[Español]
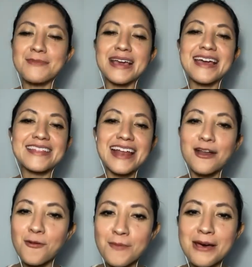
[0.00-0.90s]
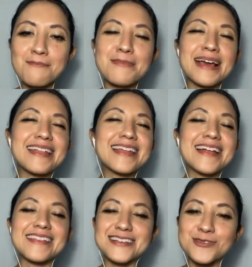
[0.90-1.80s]
me encanta el aroma, me encanta
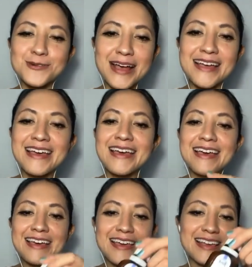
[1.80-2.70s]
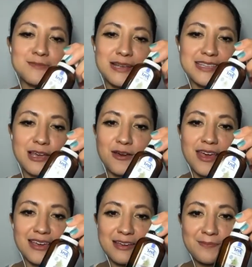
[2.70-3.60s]
la textura y es básico
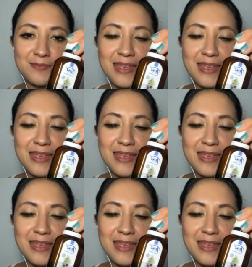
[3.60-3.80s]
de aquí.